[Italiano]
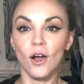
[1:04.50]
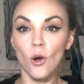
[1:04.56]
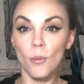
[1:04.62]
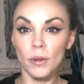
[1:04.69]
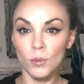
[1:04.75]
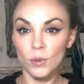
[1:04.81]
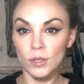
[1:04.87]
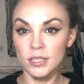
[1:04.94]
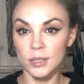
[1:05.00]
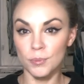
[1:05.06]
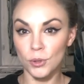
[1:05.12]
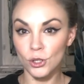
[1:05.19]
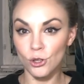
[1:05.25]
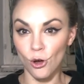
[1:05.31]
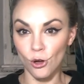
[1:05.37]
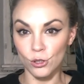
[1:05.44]
come questi
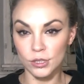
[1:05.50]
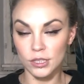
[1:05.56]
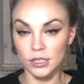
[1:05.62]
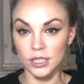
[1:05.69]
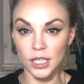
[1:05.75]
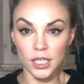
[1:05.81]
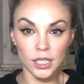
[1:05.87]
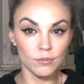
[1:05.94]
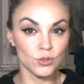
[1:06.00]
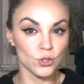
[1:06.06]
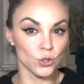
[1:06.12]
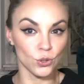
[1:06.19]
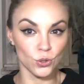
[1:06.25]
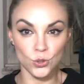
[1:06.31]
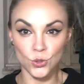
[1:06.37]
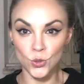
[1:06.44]
prodotti
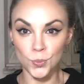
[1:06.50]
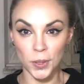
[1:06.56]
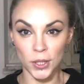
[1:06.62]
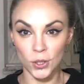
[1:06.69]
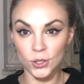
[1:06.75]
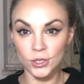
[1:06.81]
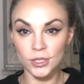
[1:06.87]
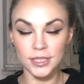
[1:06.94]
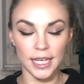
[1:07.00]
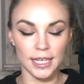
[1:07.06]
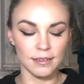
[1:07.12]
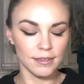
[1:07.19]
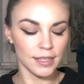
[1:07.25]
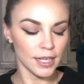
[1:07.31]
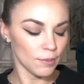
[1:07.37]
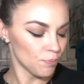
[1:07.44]
sono super
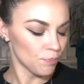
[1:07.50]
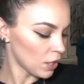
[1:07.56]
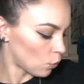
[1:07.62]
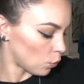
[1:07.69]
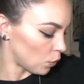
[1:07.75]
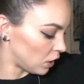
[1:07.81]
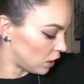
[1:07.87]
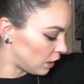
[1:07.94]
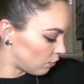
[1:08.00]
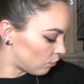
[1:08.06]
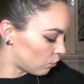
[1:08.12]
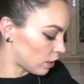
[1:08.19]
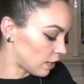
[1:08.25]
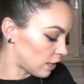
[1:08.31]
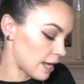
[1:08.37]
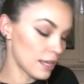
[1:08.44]
contenta e quindi
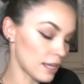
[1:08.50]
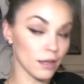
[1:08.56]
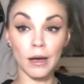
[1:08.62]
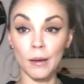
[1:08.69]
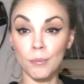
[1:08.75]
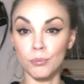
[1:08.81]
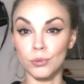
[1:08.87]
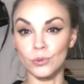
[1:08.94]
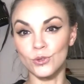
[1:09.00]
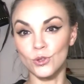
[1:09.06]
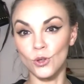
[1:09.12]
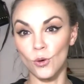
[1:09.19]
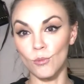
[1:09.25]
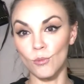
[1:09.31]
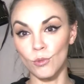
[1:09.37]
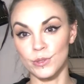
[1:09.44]
vorrei
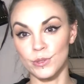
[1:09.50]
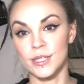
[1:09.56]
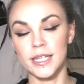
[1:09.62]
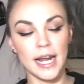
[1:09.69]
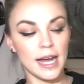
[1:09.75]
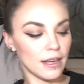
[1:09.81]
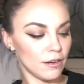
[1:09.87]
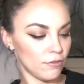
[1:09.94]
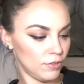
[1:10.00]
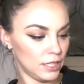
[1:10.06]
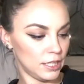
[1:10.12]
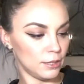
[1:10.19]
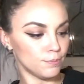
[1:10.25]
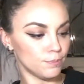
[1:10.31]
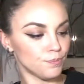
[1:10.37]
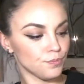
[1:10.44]
appunto
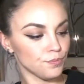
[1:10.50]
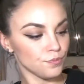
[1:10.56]
mostrarveli.